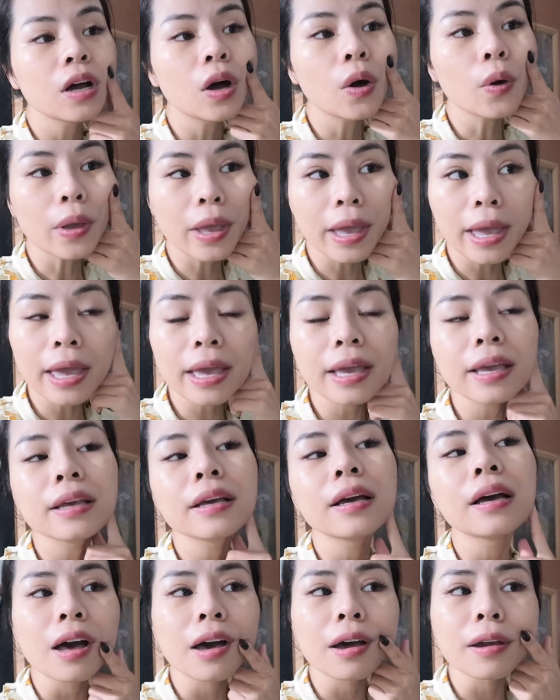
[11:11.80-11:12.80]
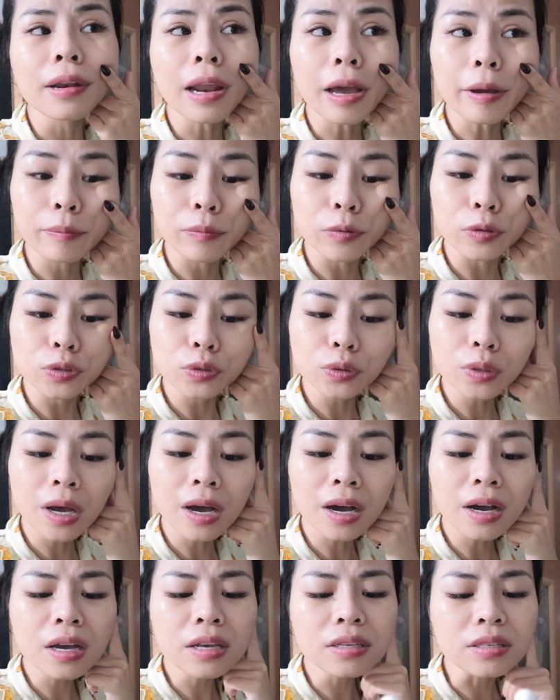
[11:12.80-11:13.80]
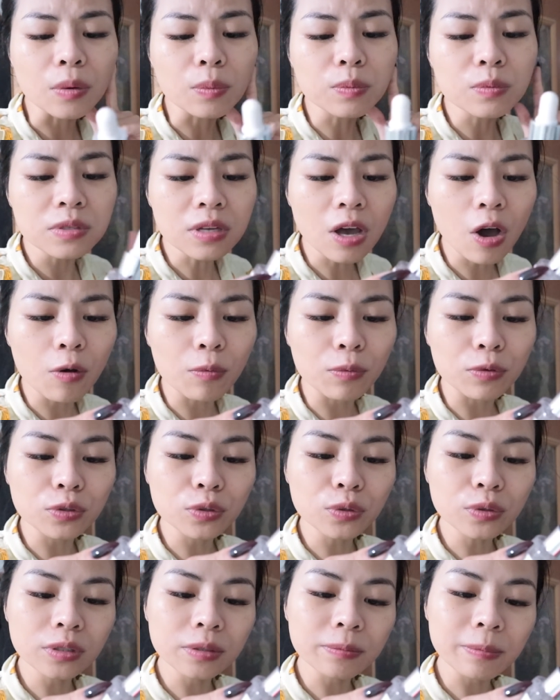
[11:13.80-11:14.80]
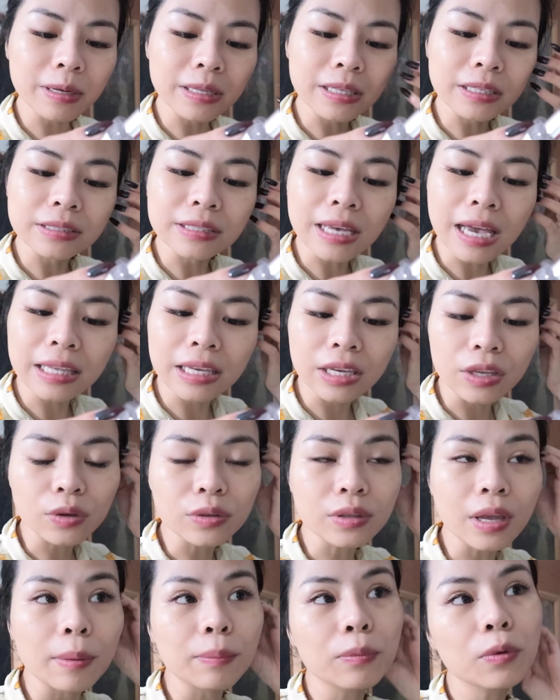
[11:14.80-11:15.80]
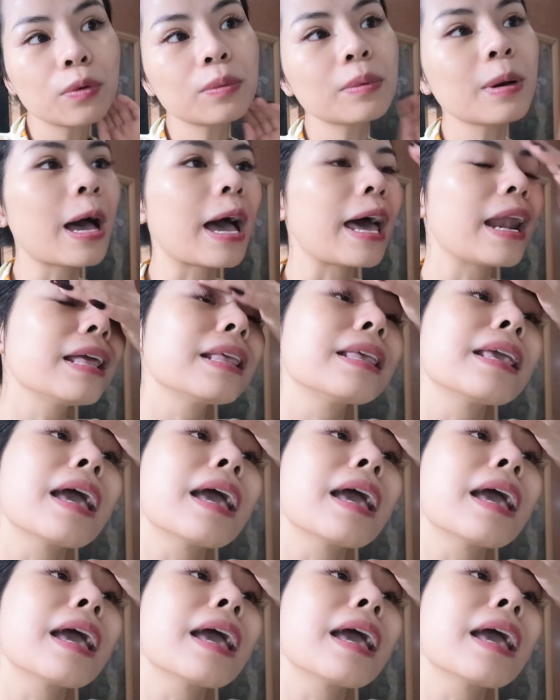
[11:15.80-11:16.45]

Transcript: ok, hơi đặc một chút, hơi giống dầu một chút, nhưng mà thực ra thì nó thấm cũng khá là